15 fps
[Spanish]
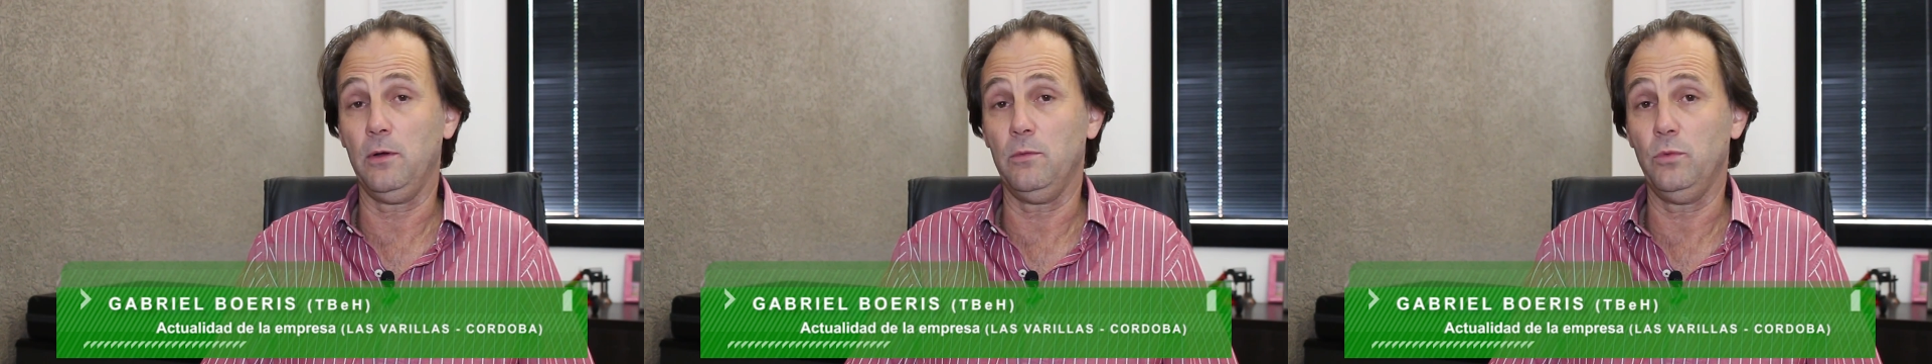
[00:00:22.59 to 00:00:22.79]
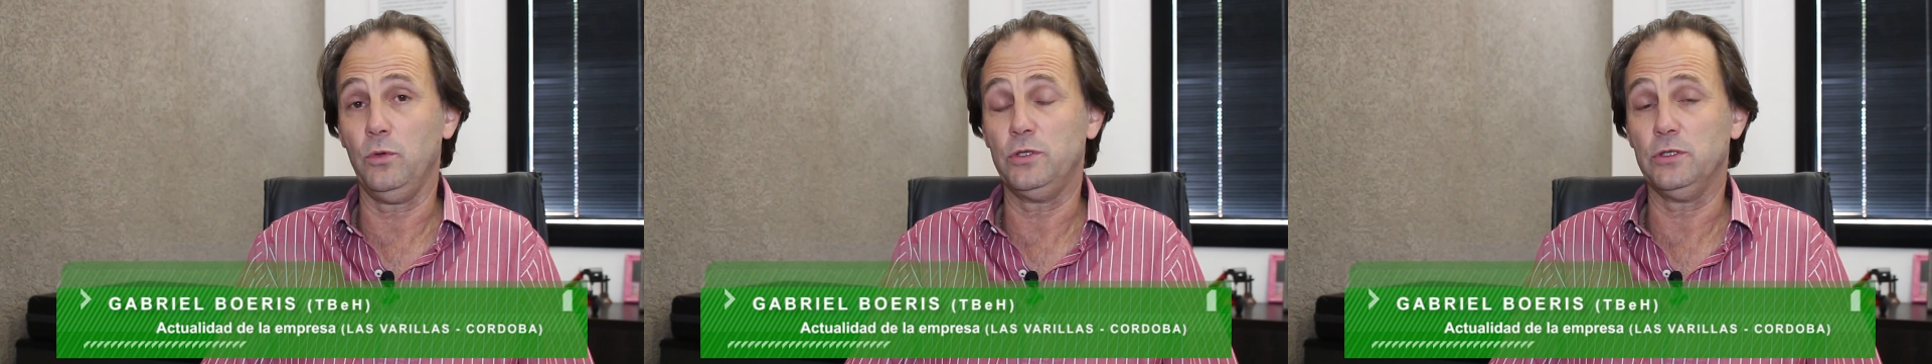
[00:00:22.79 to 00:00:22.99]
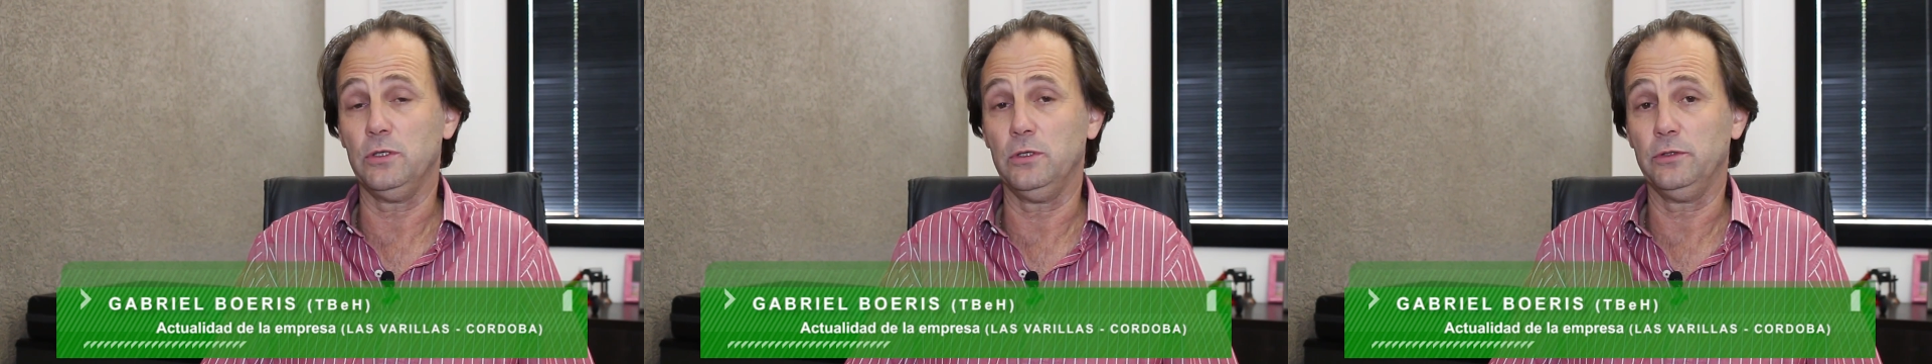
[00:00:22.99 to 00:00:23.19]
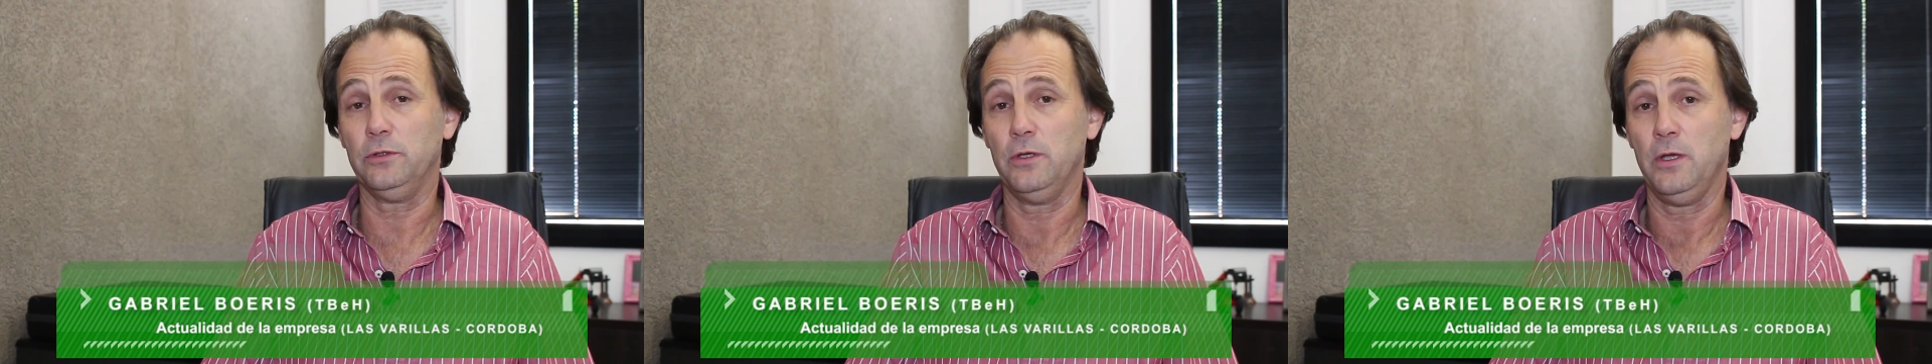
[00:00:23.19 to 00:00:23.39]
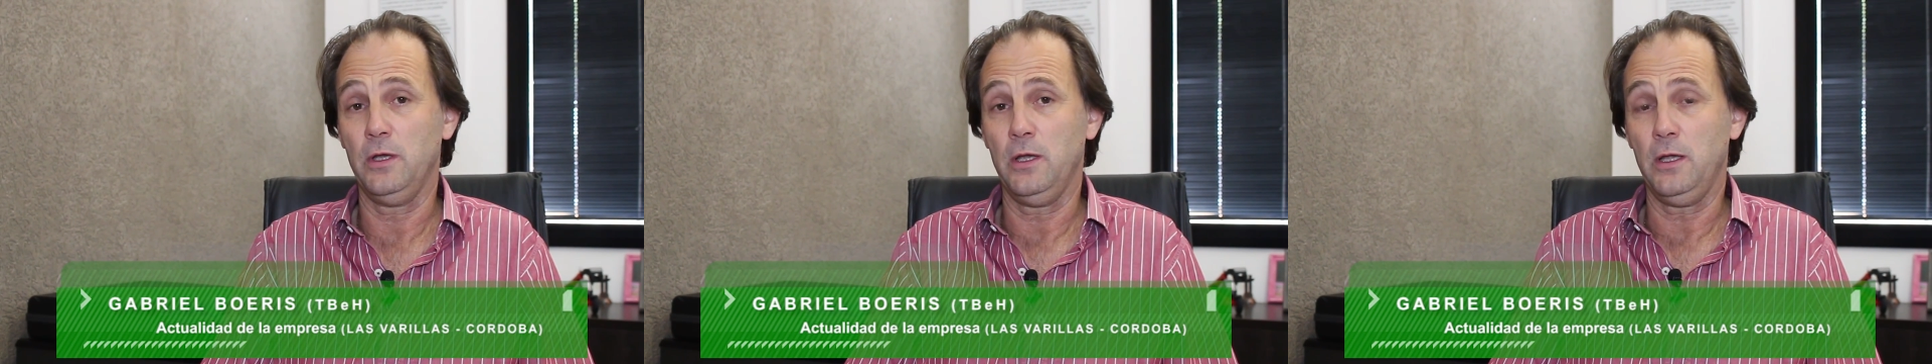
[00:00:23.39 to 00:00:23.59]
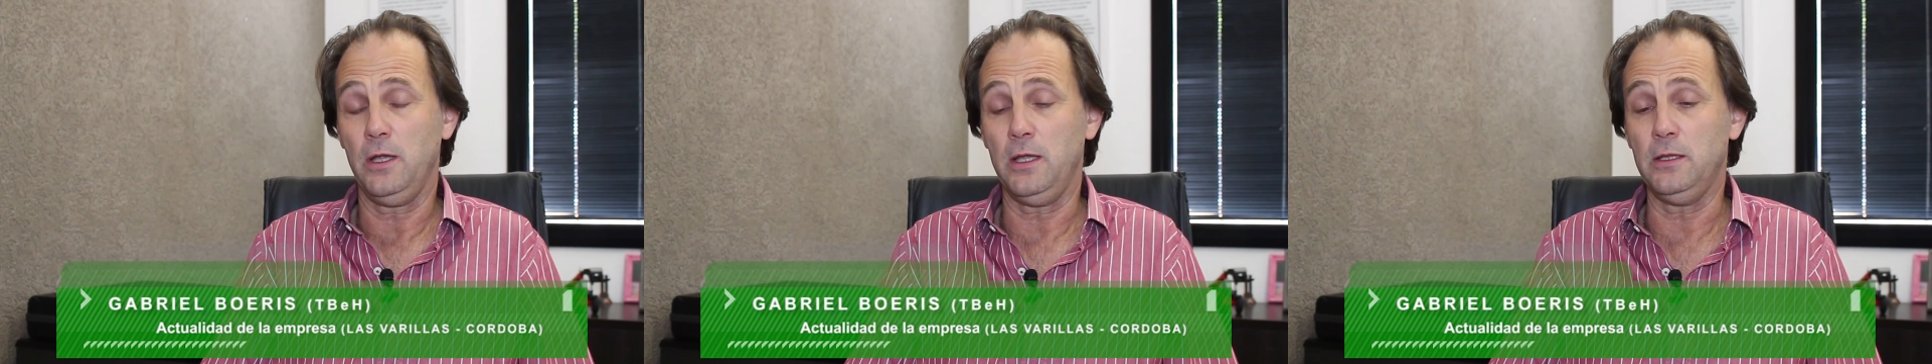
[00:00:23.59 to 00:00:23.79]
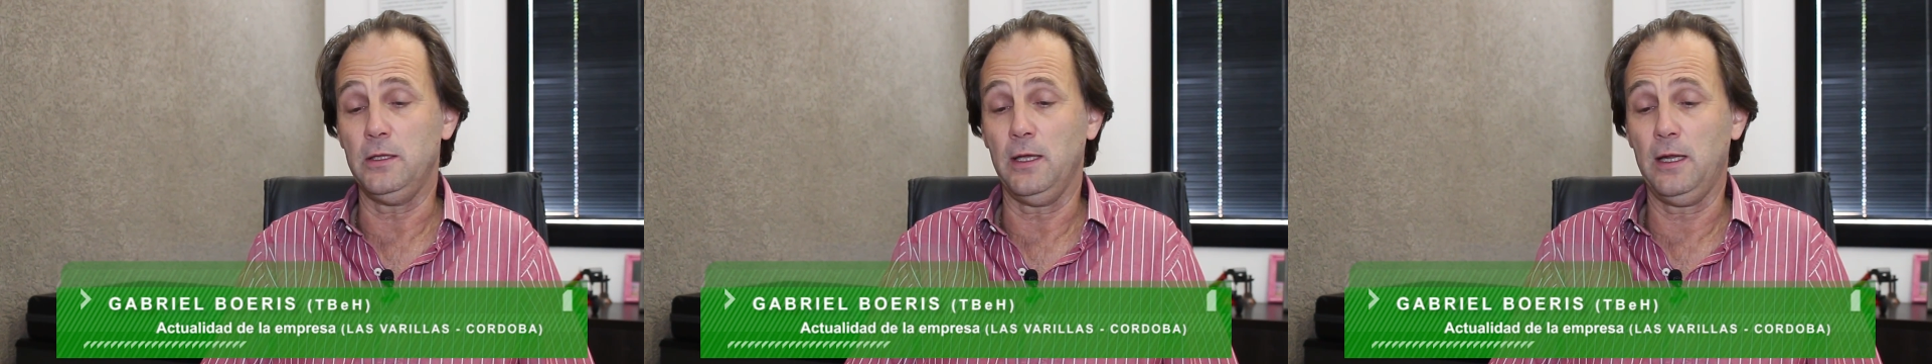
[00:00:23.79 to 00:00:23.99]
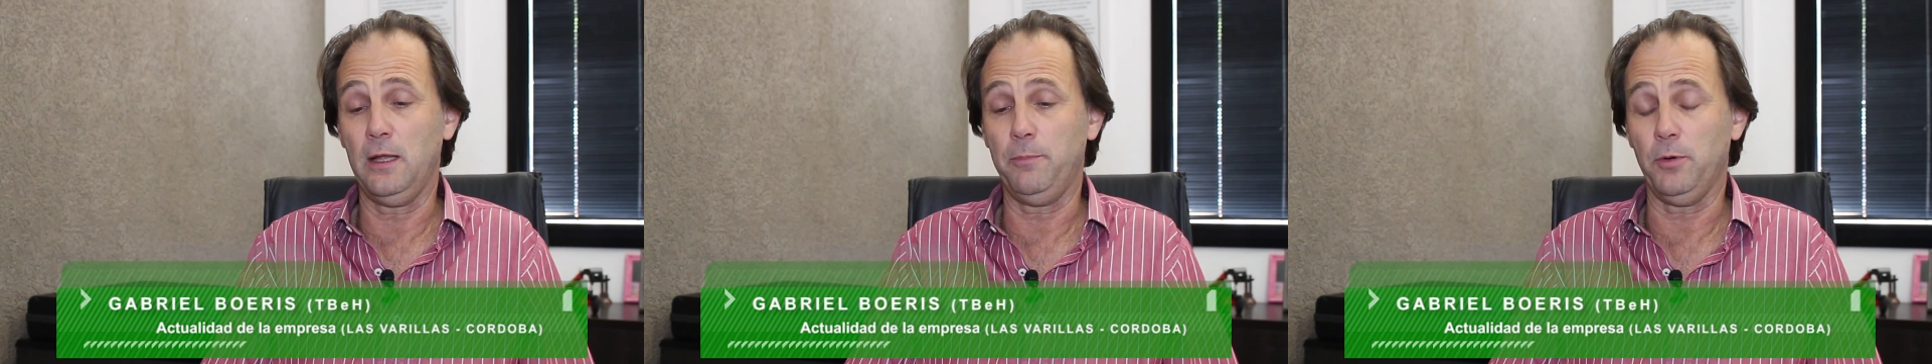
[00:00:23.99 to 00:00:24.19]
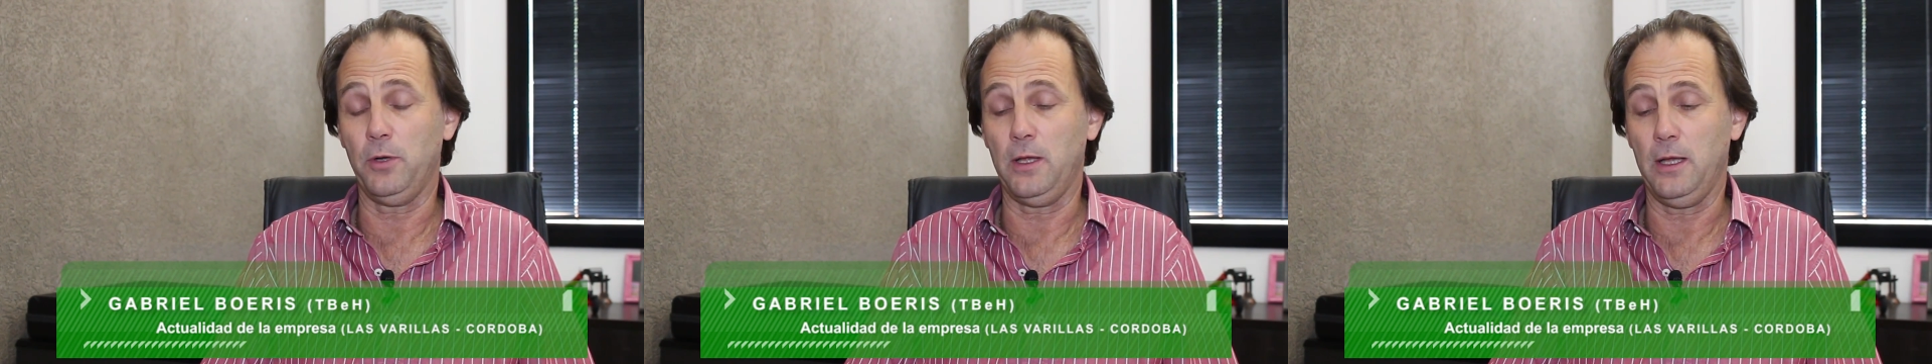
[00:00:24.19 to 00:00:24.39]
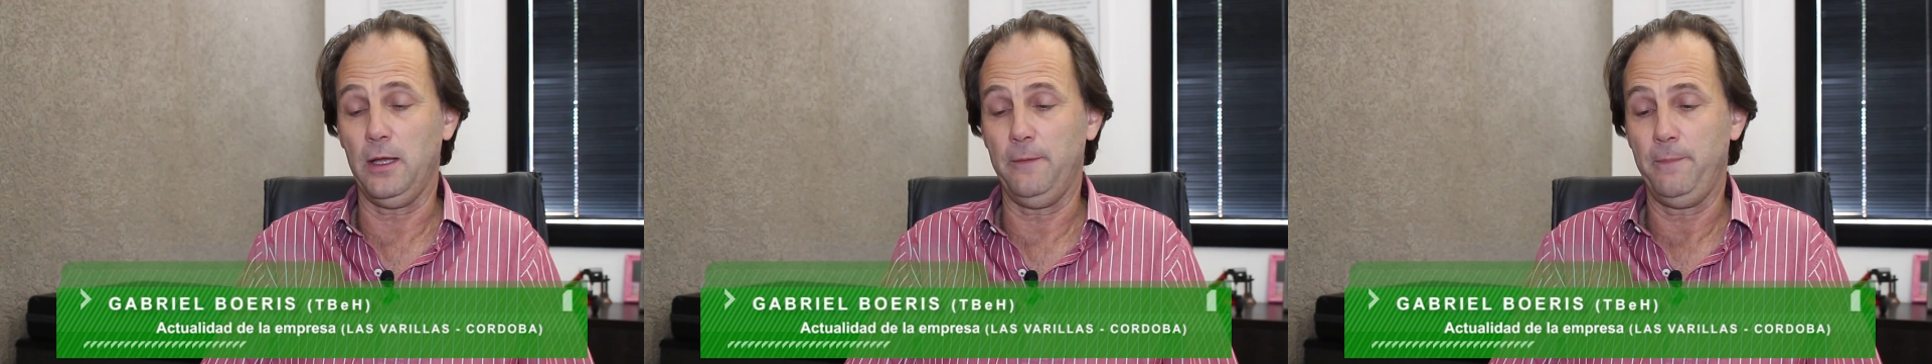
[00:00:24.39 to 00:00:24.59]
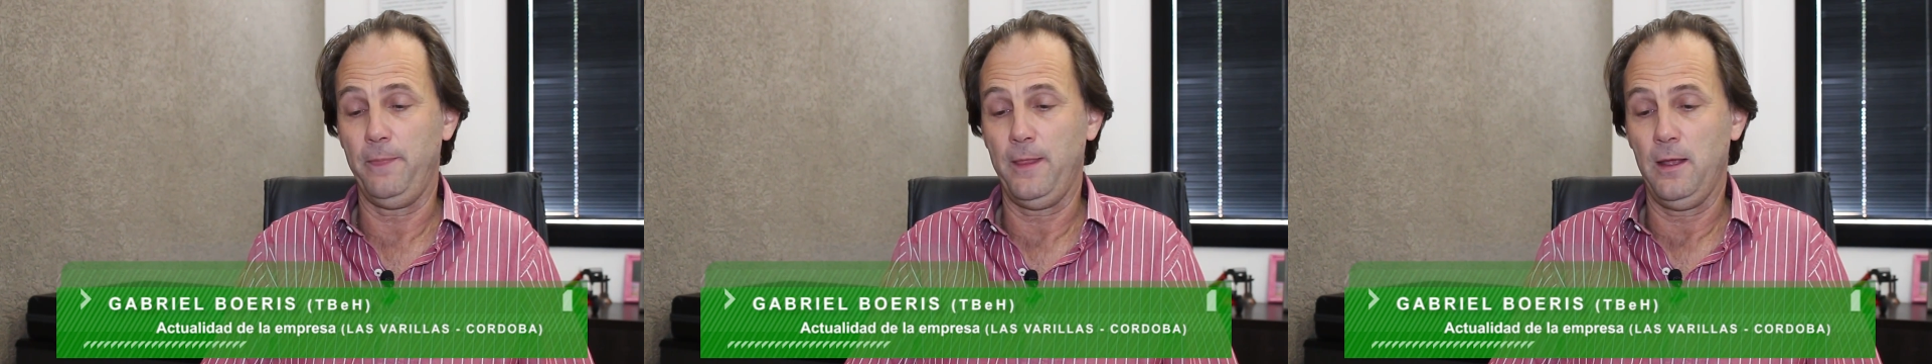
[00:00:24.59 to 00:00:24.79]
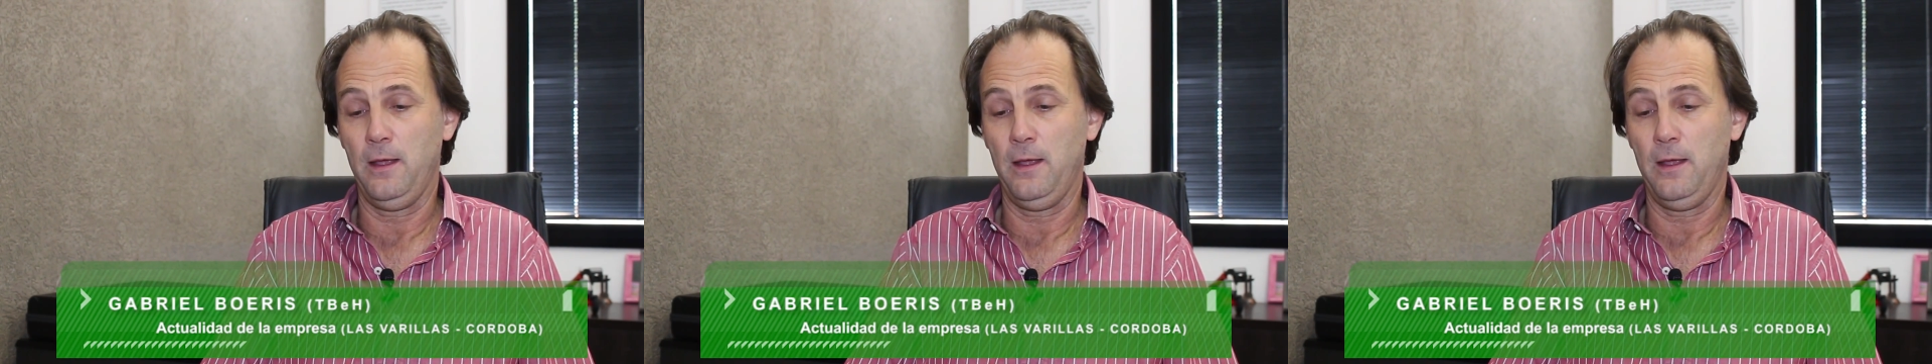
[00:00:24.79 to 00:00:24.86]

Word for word: con mucho interés, porque